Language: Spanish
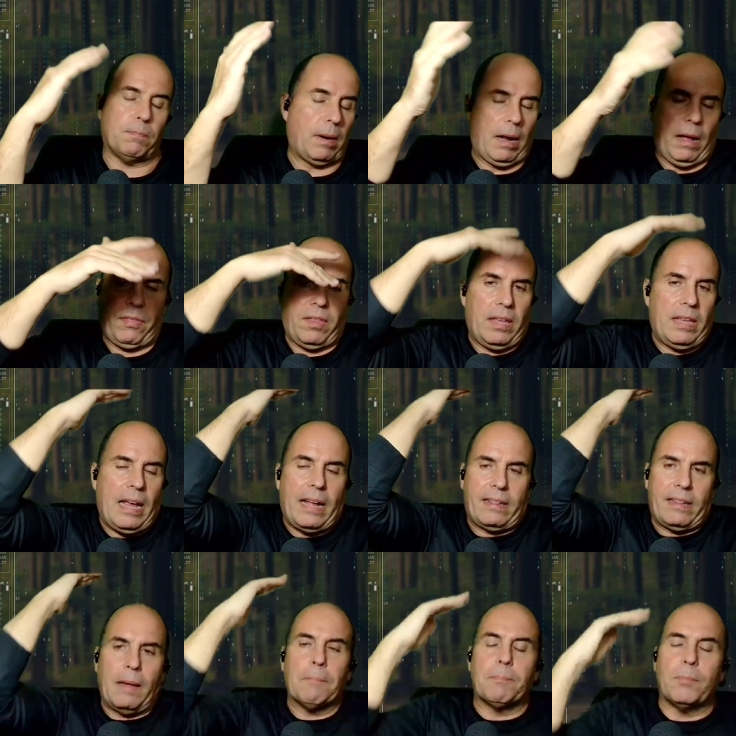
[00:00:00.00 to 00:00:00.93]
hace
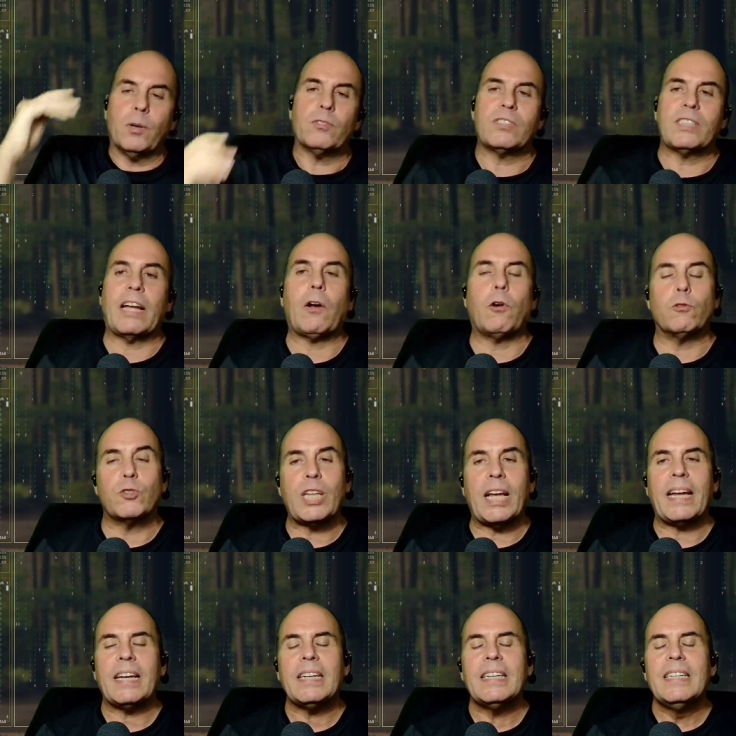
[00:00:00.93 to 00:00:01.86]
ya tiempo, te
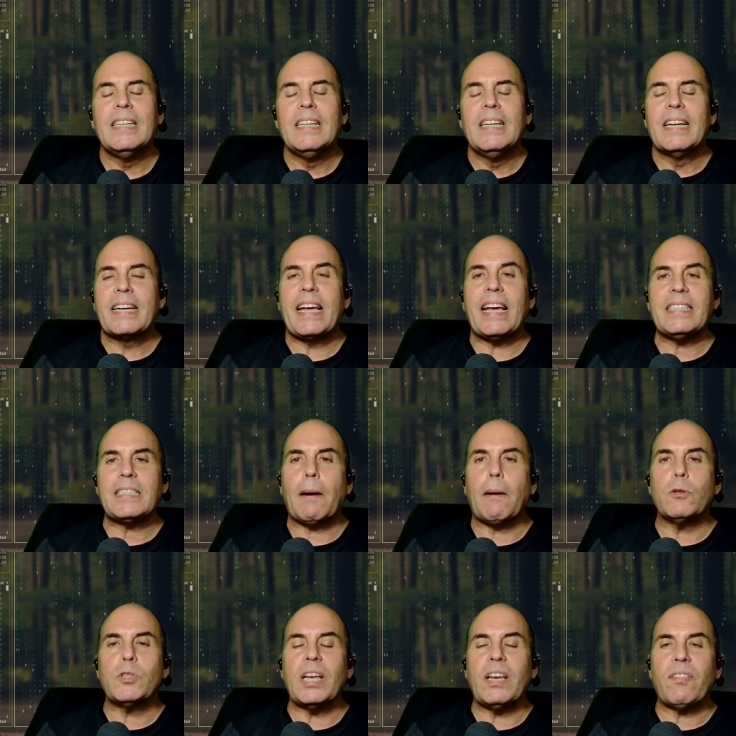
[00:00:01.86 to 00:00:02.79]
conté que
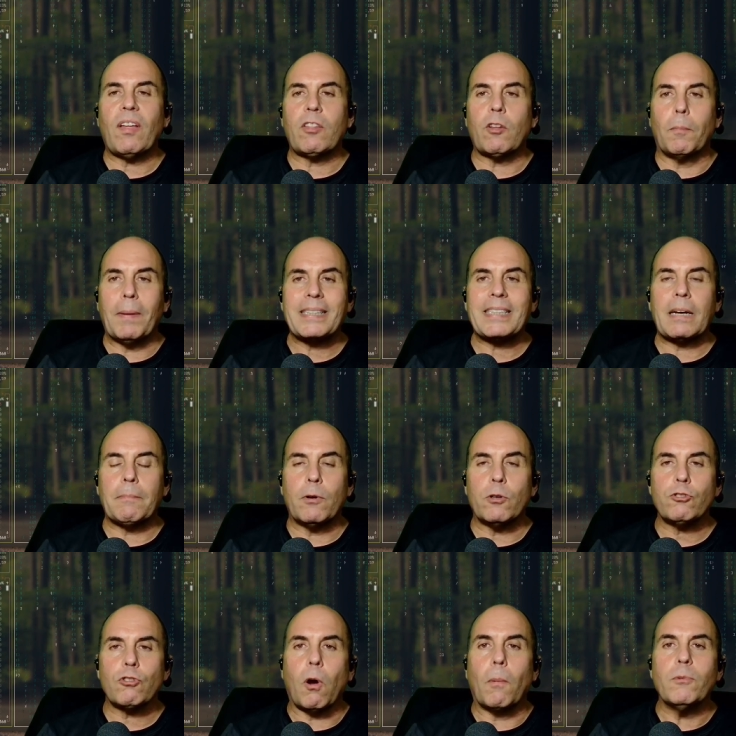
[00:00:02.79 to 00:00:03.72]
estaba utilizando
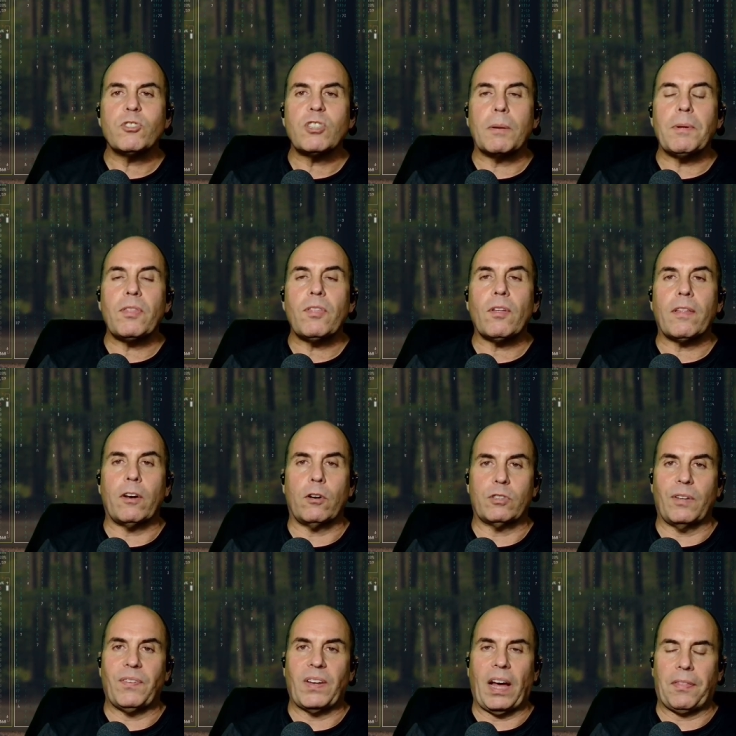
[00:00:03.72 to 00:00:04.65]
Mattermost como un servicio de
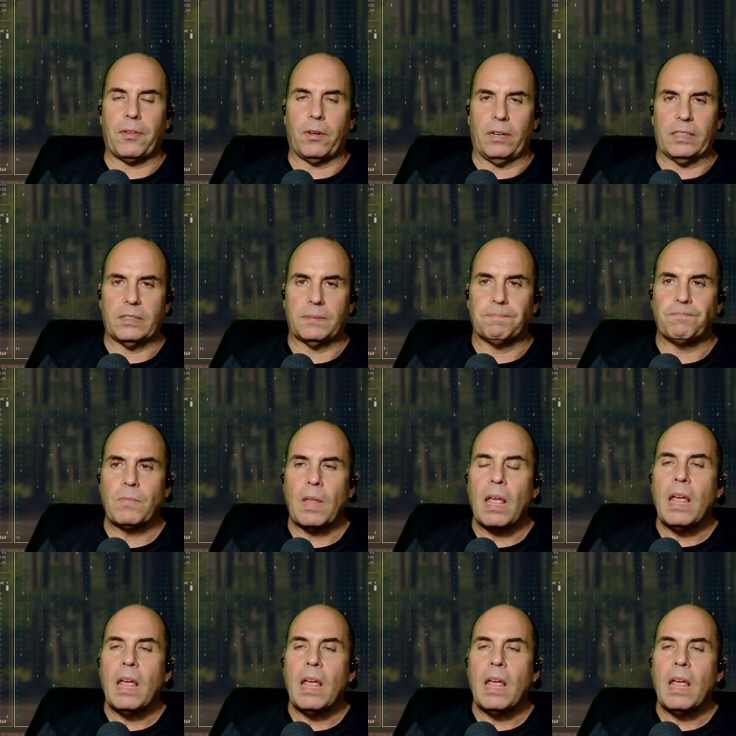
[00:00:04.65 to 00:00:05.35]
notificaciones.